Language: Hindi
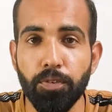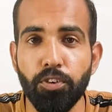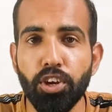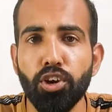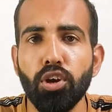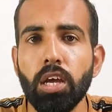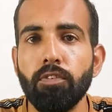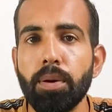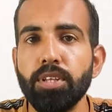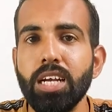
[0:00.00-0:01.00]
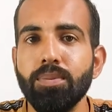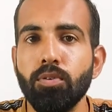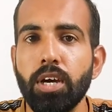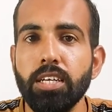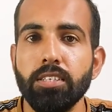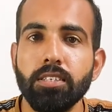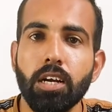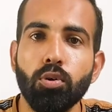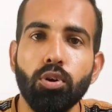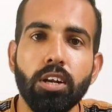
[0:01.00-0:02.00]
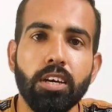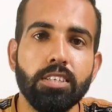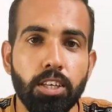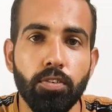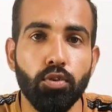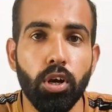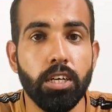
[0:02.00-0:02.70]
फिर इन्होंने एक वेबसाइट बनवाई जिसका टोटल खर्चा सिर्फ सोलह